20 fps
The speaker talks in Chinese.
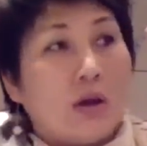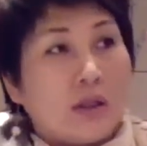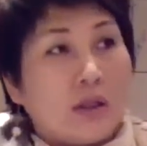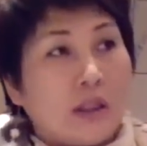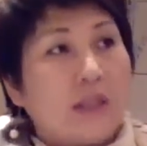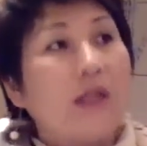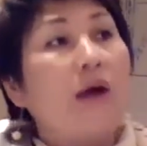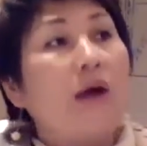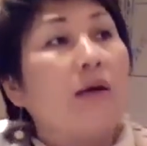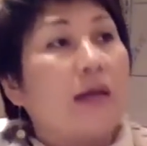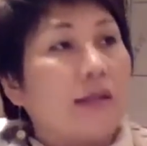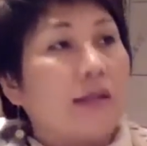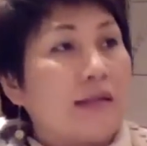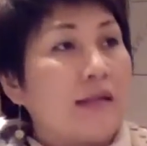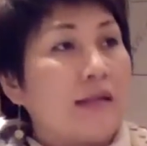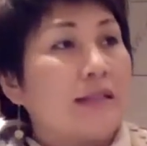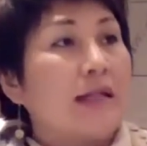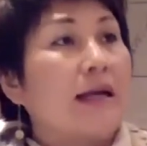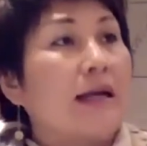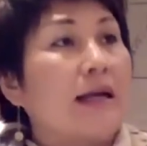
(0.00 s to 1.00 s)
一定要给
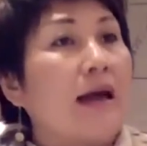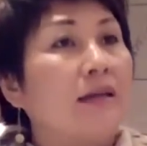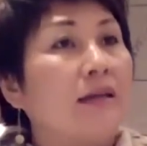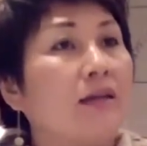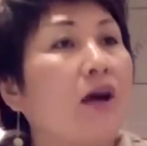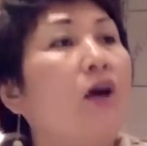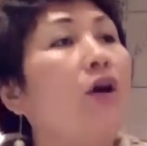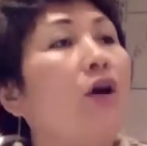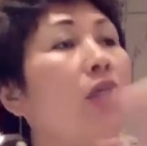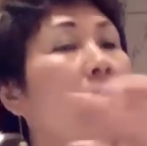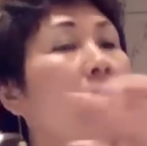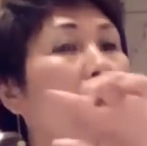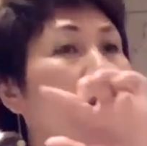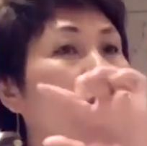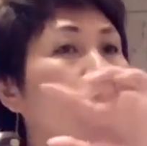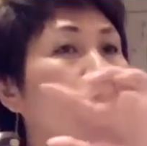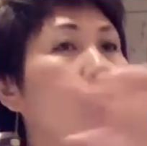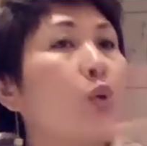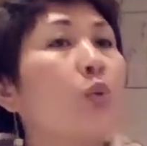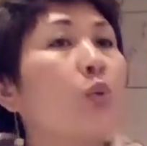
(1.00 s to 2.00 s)
大家看到
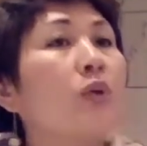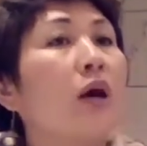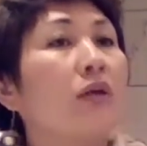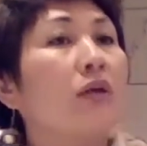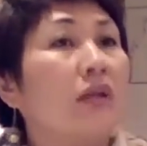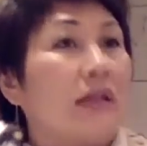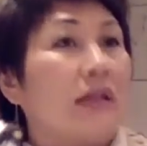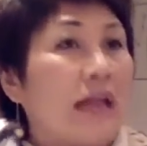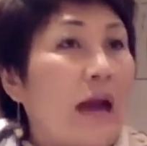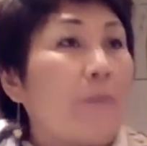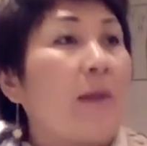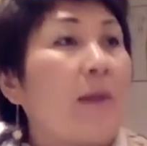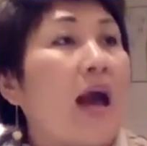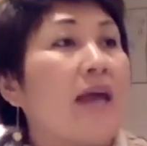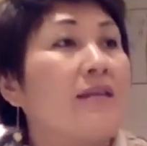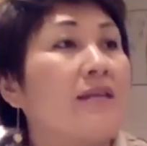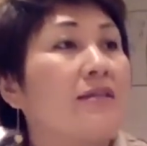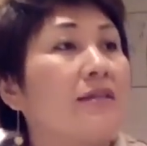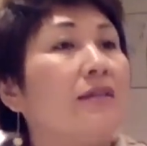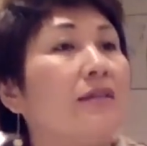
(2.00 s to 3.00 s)
很重要的两
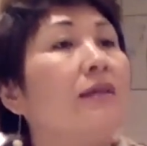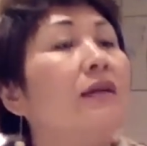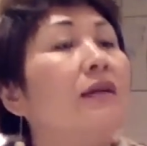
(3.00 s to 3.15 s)
排字。